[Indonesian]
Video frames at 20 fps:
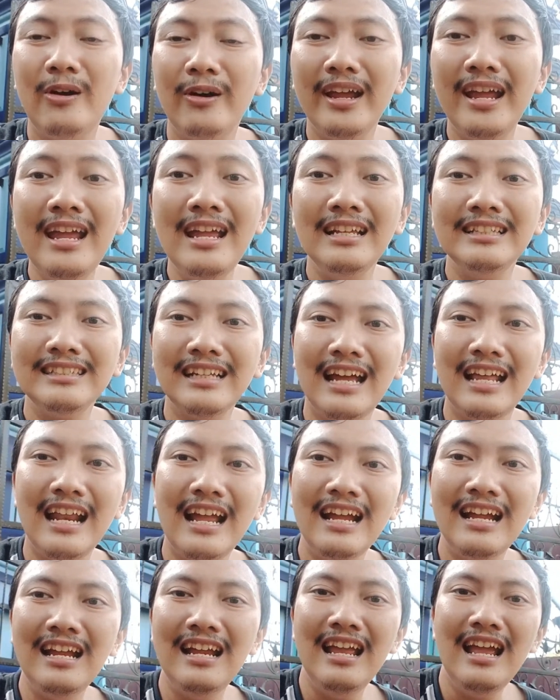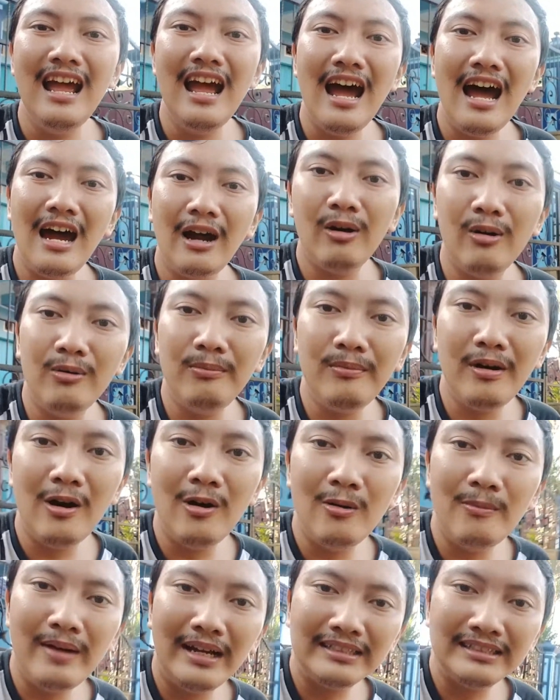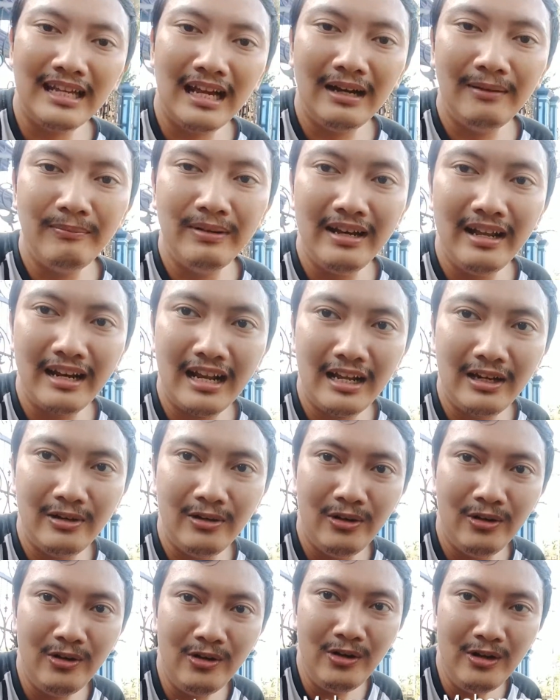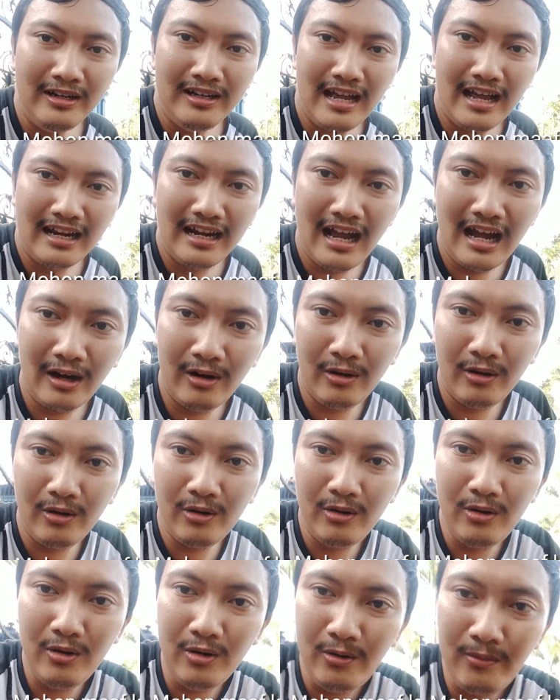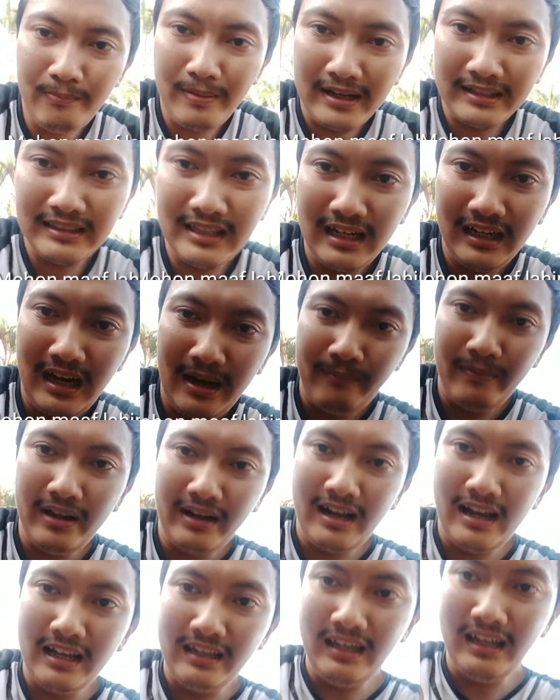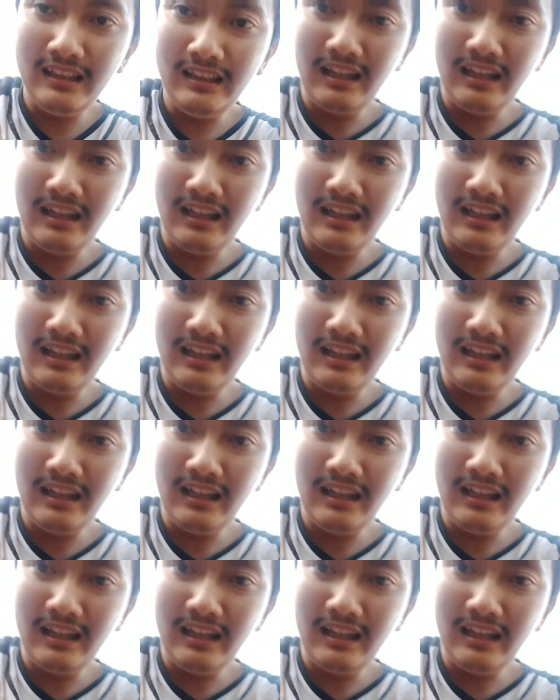oke sekarang aku mau masang bendera dulu dan aku pasang kameranya